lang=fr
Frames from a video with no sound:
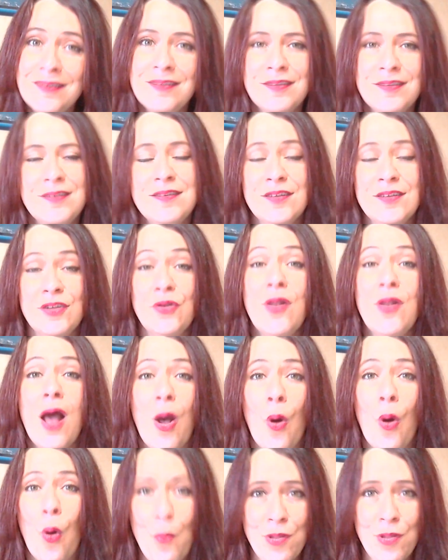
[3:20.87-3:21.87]
Ici, c'est de la
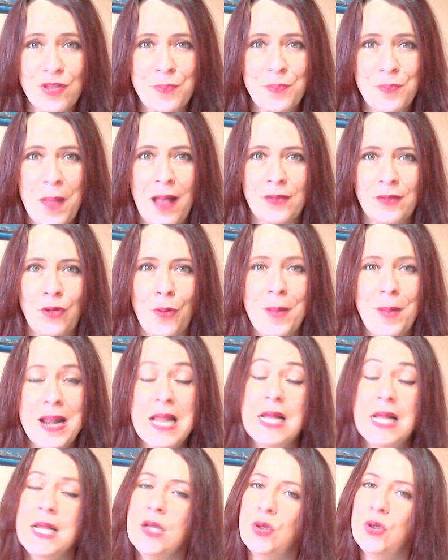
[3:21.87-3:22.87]
romance
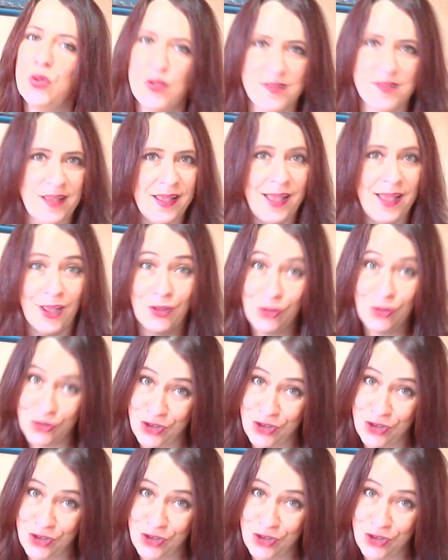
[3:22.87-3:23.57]
paranormale, une saga que